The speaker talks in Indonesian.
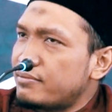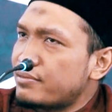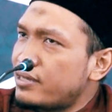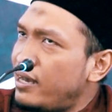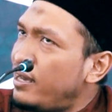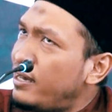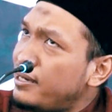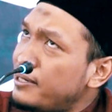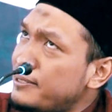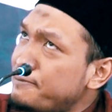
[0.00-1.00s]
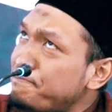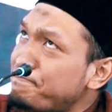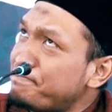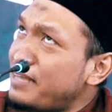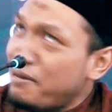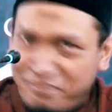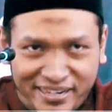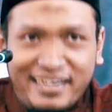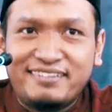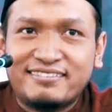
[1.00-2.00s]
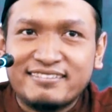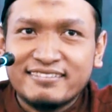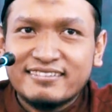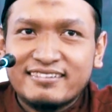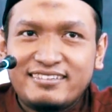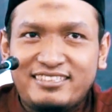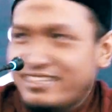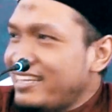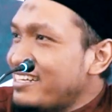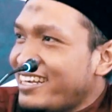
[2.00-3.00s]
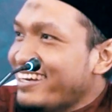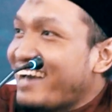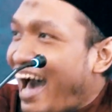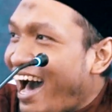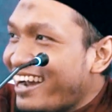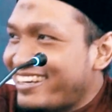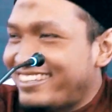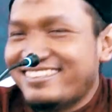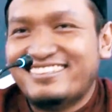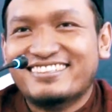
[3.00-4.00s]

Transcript: saya apa ya cinta sih enggak gitu.